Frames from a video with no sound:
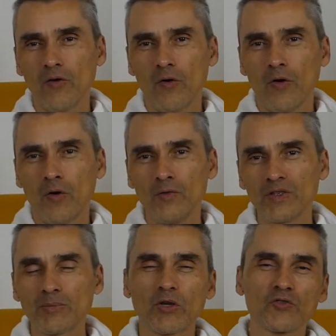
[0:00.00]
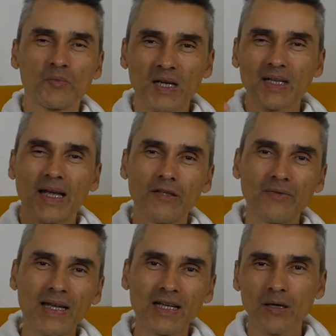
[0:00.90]
Und ich habe auch so ein paar kleine
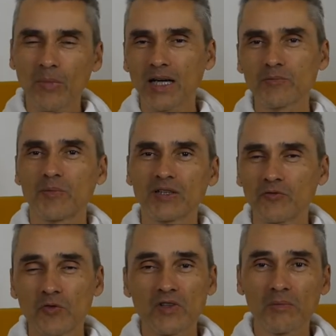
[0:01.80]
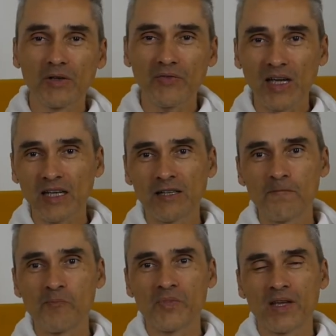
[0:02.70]
Fehler gemacht. Man macht natürlich immer
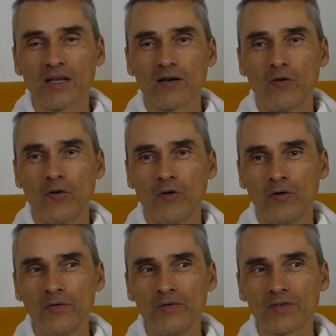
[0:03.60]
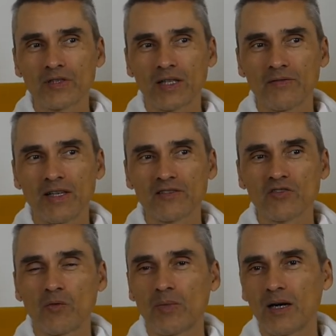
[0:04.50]
Fehler. Und dann wären es
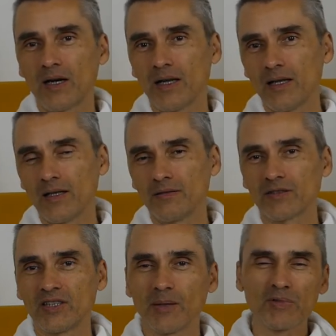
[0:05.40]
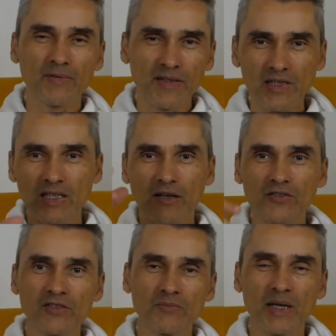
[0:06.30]
nochmal knapp
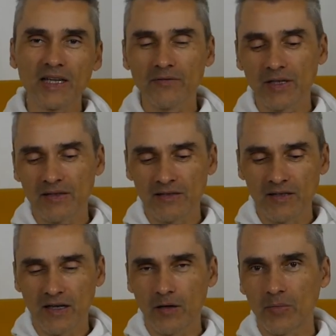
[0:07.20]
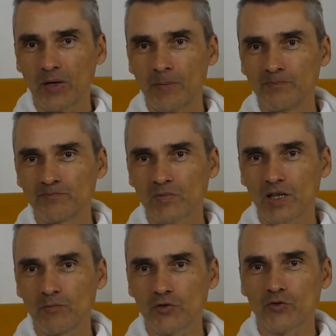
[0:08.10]
20.000 mehr gewesen. Aber
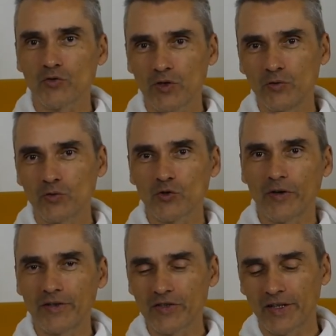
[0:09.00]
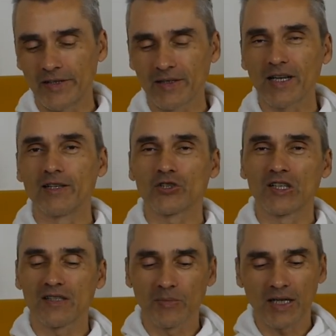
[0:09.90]
ich musste schon genug Steuern zahlen. Kleiner
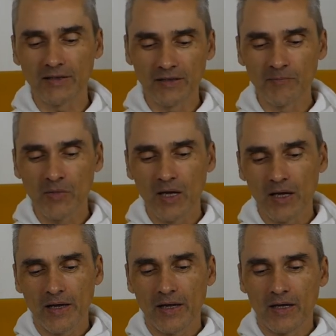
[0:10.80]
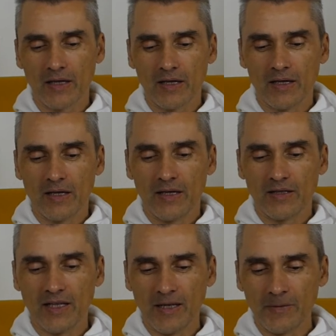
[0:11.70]
Scherz am Rande.
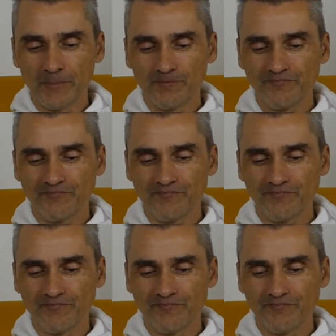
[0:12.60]
Ja,